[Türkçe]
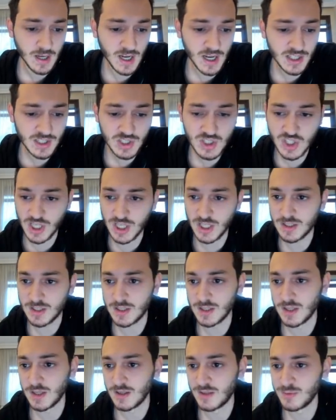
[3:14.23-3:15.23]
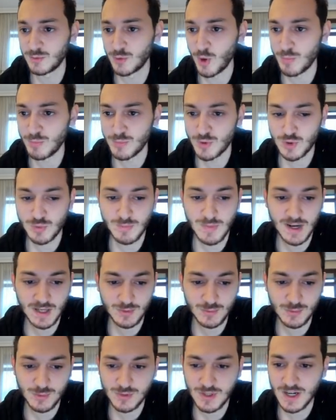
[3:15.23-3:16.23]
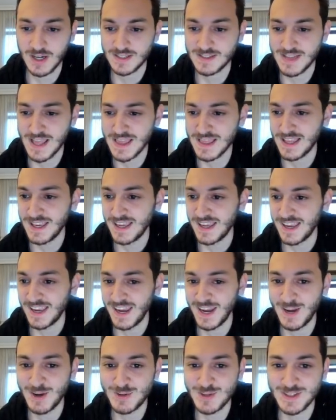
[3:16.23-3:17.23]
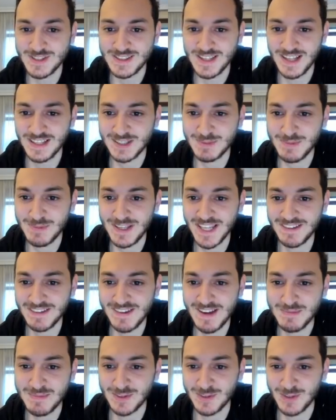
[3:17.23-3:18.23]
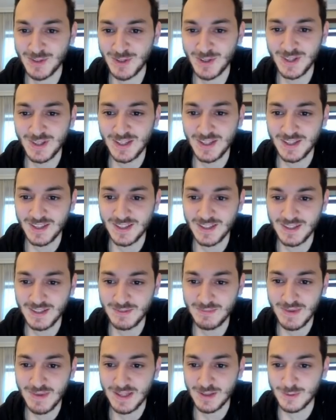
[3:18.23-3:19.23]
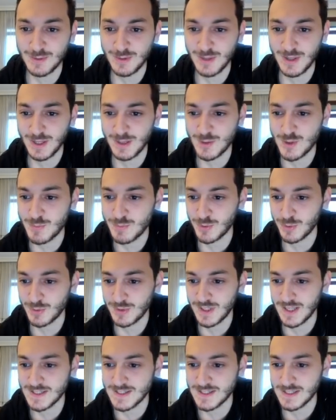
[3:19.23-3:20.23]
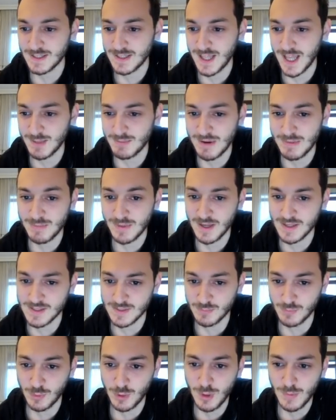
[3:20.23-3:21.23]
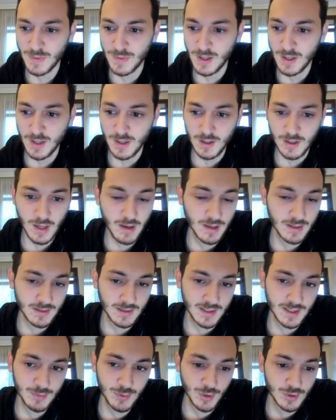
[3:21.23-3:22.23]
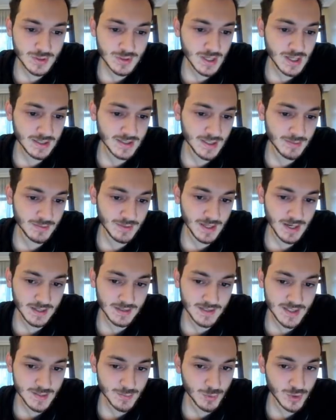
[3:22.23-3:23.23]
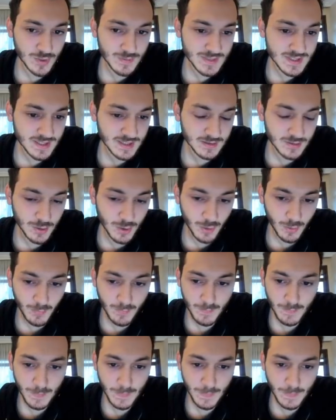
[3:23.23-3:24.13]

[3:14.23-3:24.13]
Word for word: At C2 dönmüş Magnus Carlsen. E3'e saldırmaya devam ediyor. E, ben diyor E3 piyonunu kesinlikle almam lazım diyor. Evet alabiliyorsan al tabii kardeşim orada bir sıkıntı yok.